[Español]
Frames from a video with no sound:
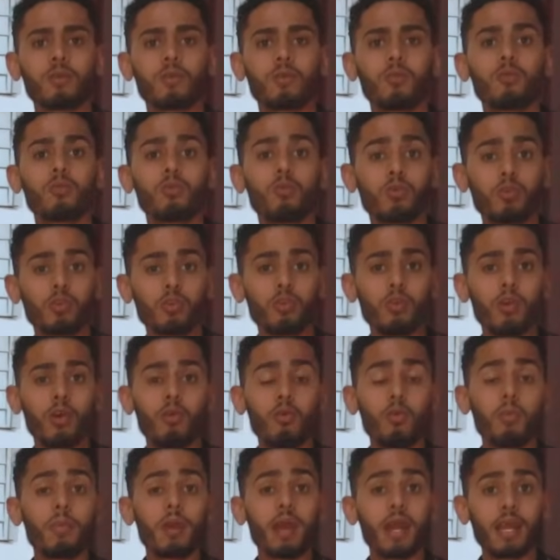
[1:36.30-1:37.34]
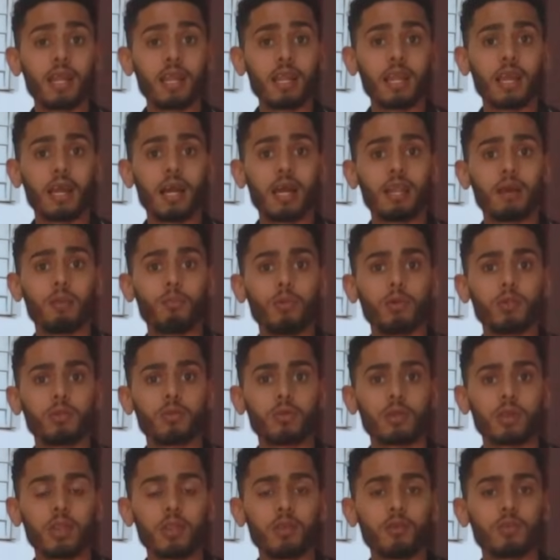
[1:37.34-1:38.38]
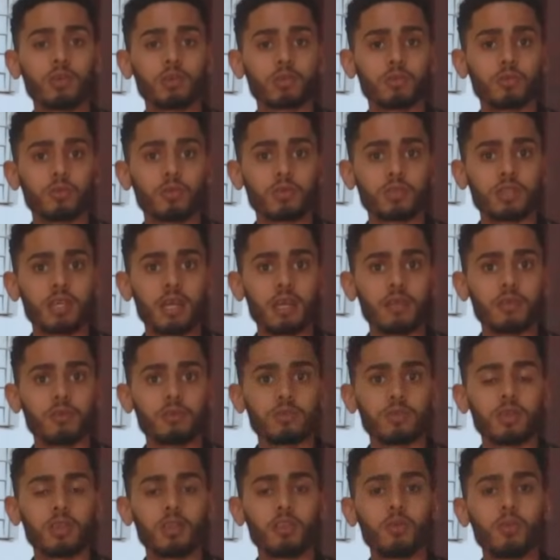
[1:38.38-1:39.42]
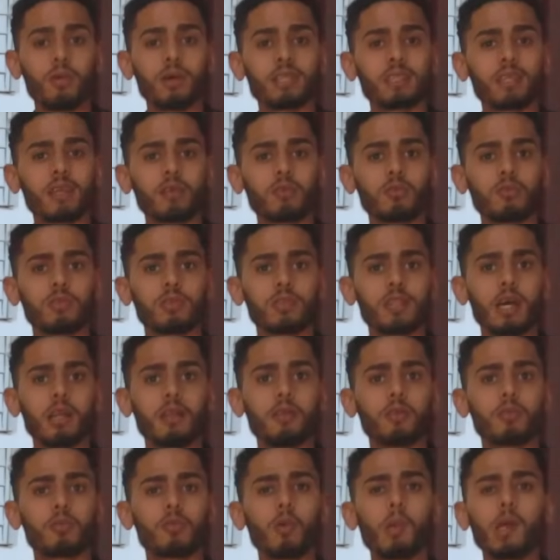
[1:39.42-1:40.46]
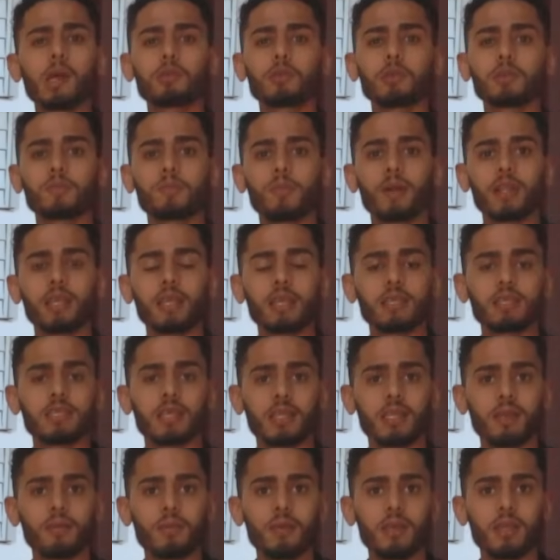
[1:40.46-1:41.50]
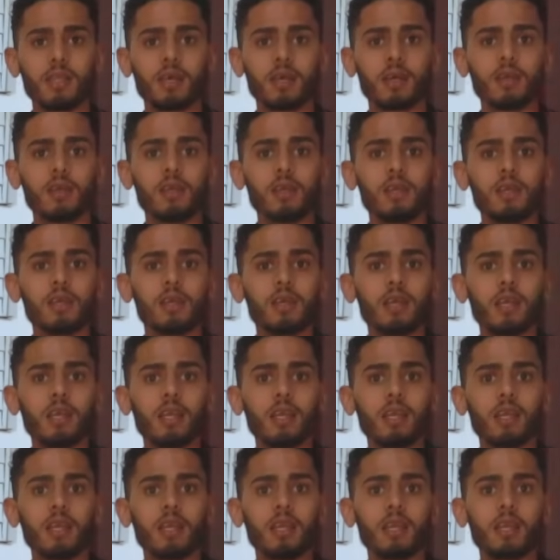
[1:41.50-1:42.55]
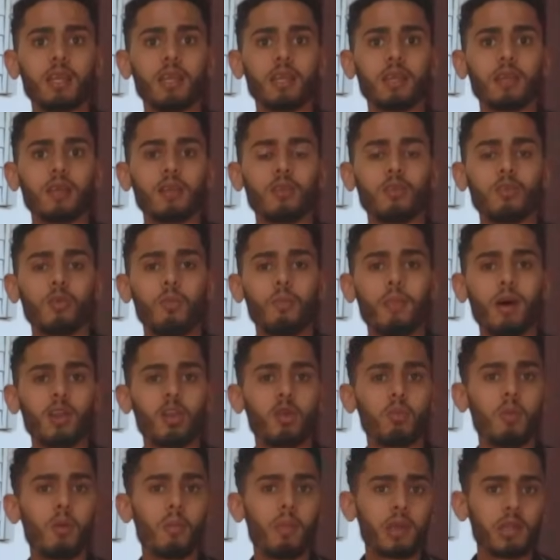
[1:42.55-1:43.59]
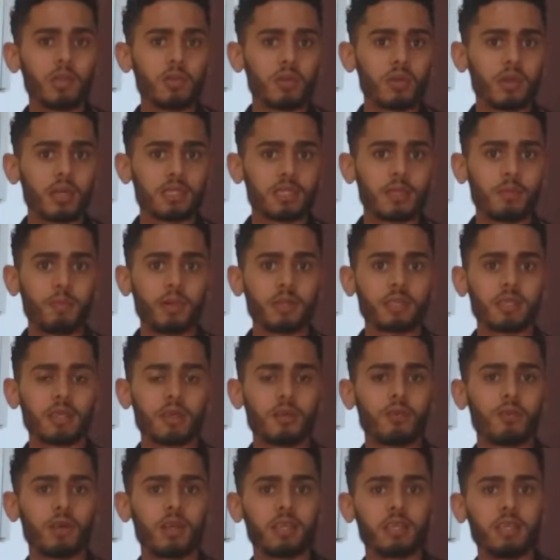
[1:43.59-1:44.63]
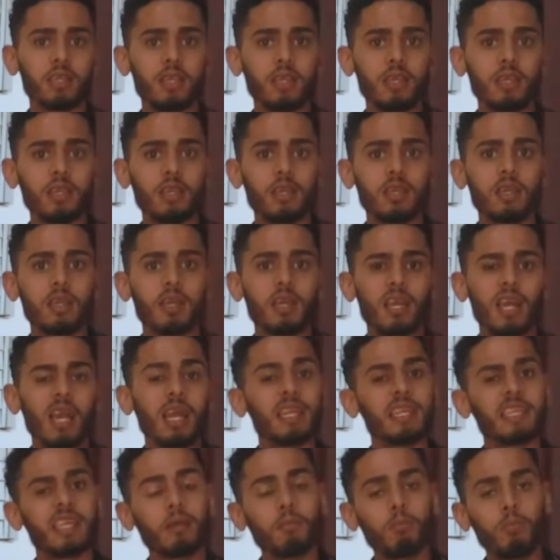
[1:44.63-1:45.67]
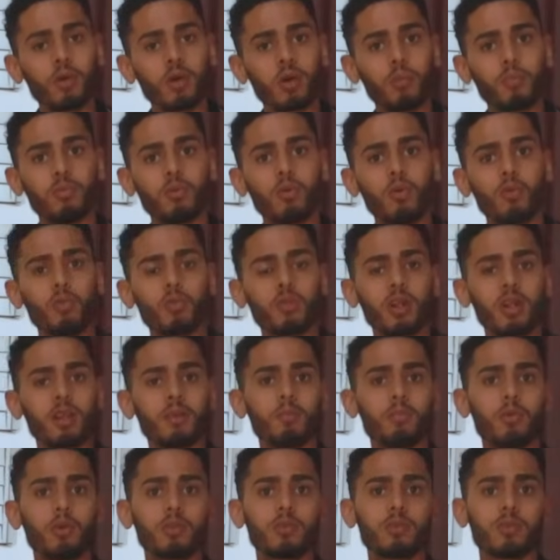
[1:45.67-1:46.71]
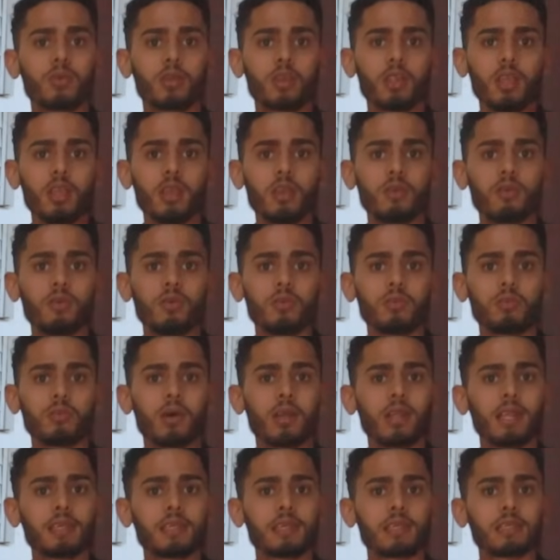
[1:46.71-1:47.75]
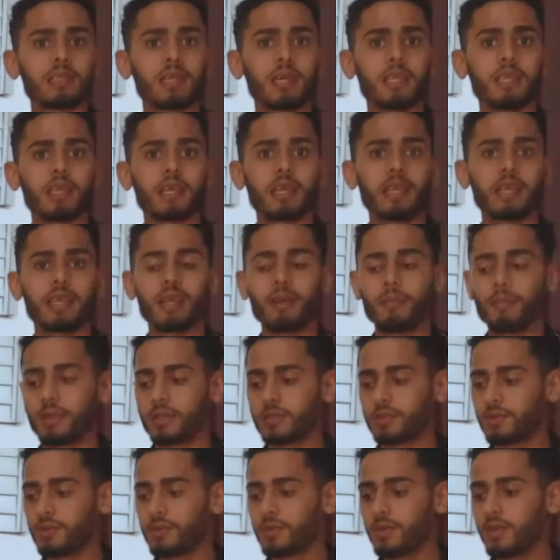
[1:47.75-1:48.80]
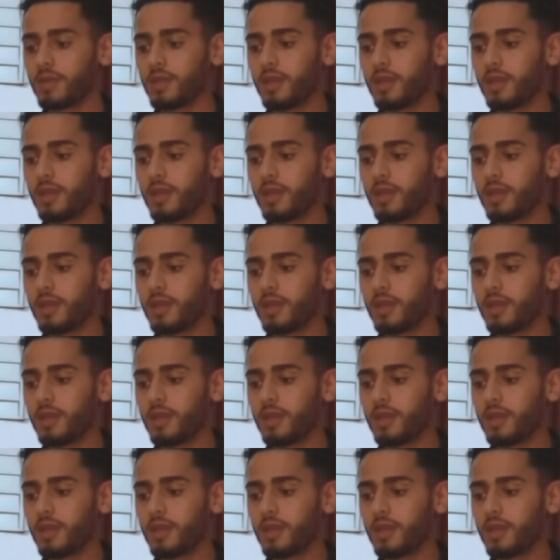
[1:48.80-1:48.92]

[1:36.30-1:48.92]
concurrió en un viaje legal a Puerto Rico hace unos años y nos va a estar contando toda su experiencia de vida, eh, los malos momentos que se pasaron allí, el tiempo que pudo durar en Puerto Rico y todas las hazañas que ella pasó.